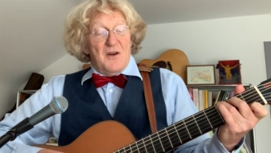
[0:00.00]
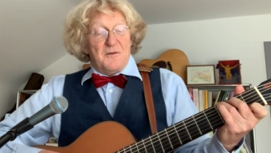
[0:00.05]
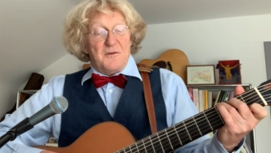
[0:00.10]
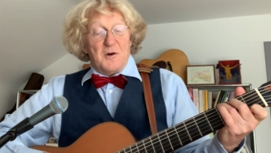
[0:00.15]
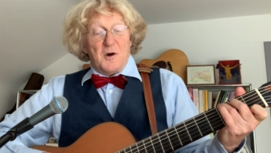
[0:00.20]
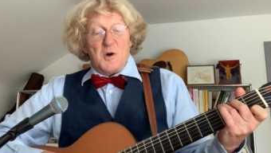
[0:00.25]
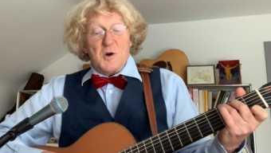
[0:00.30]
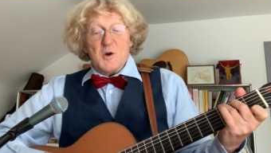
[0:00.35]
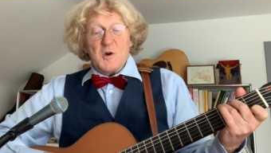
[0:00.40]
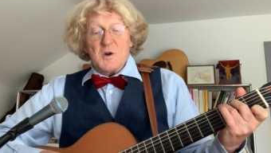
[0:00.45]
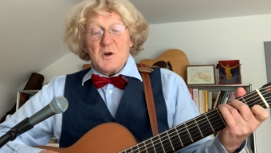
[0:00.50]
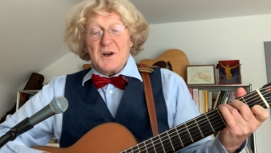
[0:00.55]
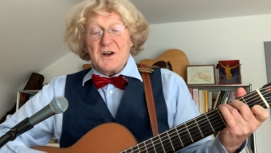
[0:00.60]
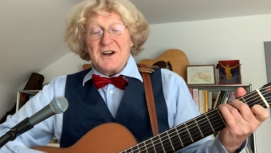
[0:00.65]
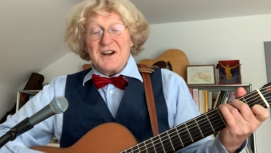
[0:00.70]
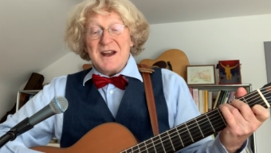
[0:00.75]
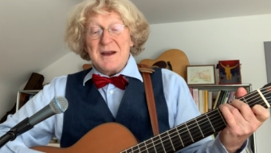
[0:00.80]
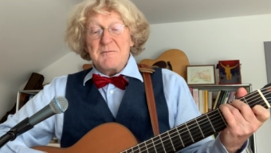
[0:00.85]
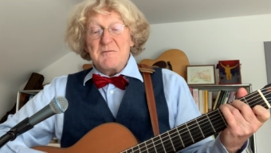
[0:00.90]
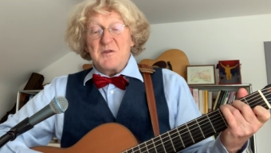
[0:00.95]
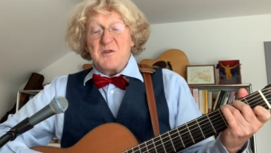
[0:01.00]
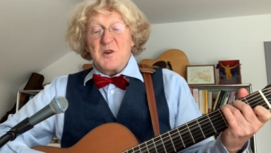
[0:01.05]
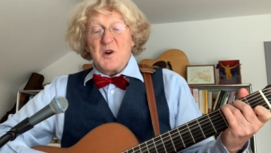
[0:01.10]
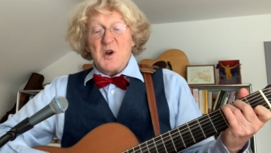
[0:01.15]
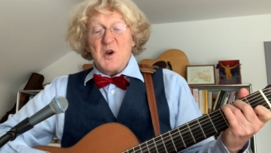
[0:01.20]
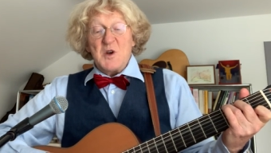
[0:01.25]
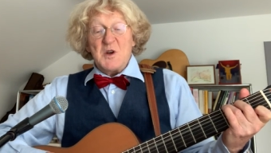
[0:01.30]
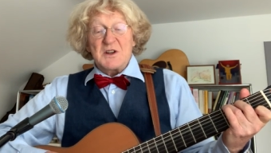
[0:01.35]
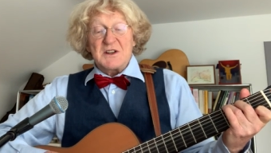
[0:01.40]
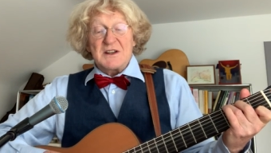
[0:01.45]
vor dem
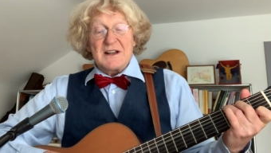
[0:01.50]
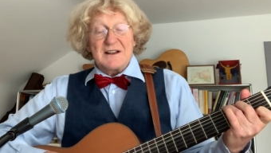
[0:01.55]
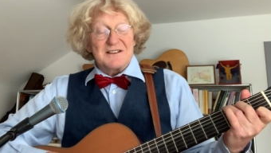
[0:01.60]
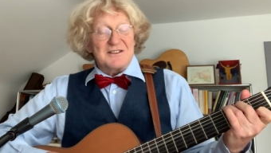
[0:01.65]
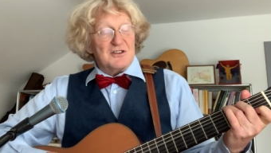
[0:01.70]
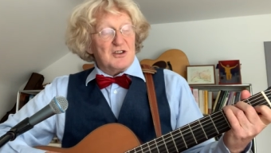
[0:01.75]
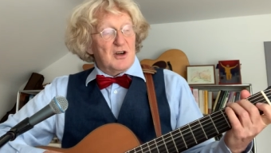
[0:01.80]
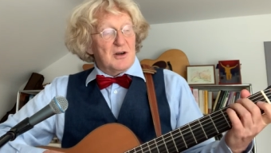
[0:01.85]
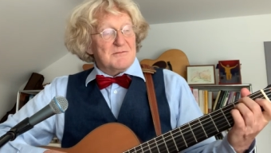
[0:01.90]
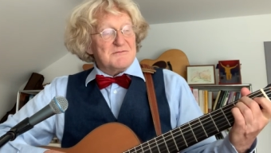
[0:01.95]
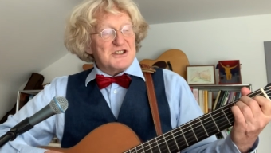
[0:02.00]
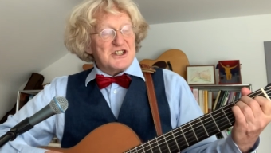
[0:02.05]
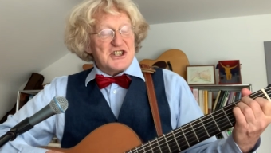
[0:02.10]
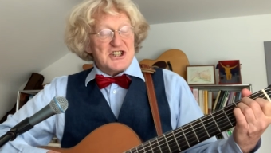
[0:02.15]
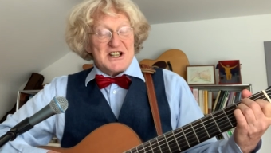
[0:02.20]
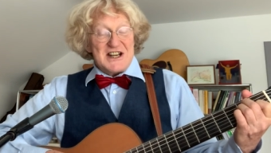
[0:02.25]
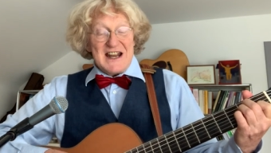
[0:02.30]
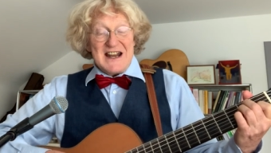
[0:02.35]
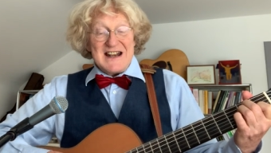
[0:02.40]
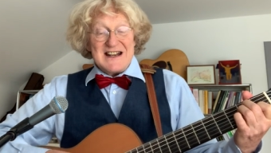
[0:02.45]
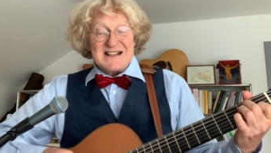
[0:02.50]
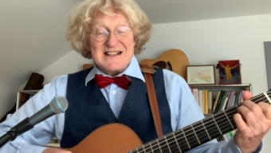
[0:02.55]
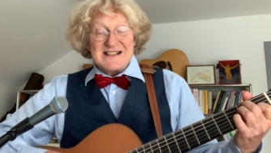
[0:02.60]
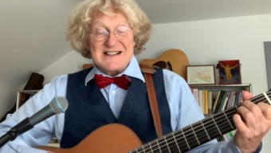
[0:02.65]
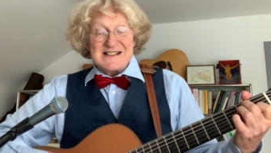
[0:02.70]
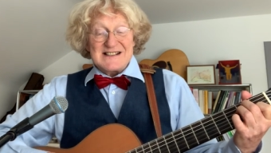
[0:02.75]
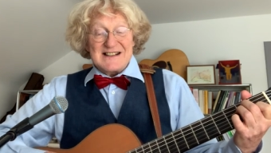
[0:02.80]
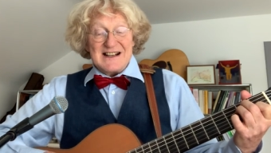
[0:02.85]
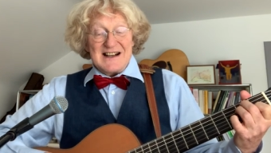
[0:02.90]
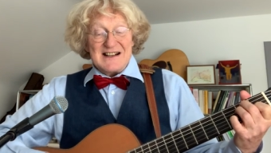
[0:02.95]
Flöten kommt
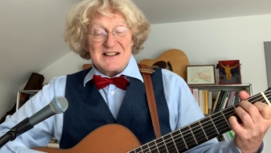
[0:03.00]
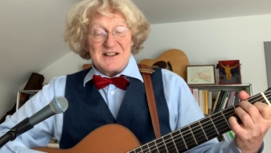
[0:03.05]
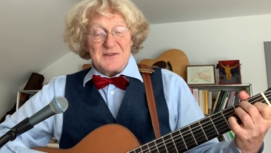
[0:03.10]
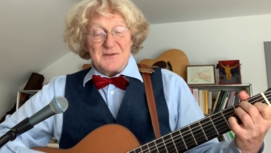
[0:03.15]
stets das